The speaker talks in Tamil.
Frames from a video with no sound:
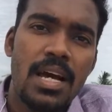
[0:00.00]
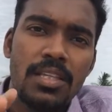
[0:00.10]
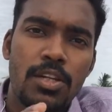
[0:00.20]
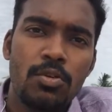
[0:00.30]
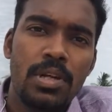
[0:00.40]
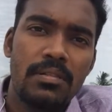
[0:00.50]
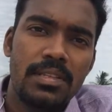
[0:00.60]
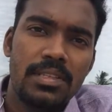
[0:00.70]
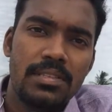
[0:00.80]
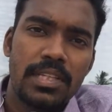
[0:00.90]
அந்த டூலில்
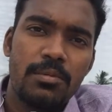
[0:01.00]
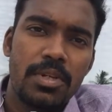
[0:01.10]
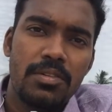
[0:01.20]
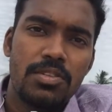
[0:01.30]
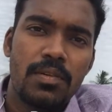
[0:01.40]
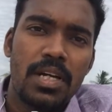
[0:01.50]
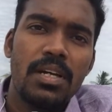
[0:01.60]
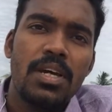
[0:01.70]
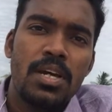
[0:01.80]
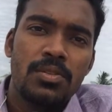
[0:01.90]
வந்து சேவ் பண்ணி வச்சுருவாங்க
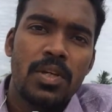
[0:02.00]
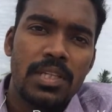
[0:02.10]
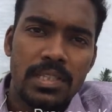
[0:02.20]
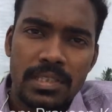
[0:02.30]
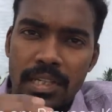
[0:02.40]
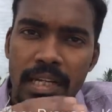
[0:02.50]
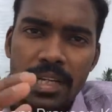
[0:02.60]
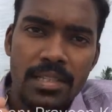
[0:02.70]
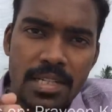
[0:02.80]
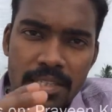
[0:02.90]
ஸோ அந்த
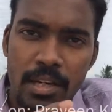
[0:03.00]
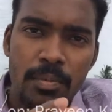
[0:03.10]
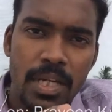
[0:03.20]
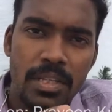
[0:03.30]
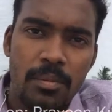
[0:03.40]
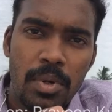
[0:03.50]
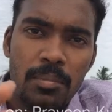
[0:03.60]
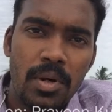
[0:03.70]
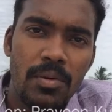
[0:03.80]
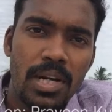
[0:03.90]
டீட்டெயில்ஸ்லாம் சேவ்
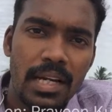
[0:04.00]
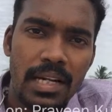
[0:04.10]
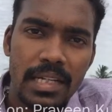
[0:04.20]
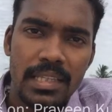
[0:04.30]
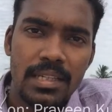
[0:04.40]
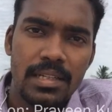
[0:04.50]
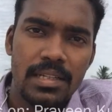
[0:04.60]
பண்ணதுக்கப்புறம் அவரோட டெத்தை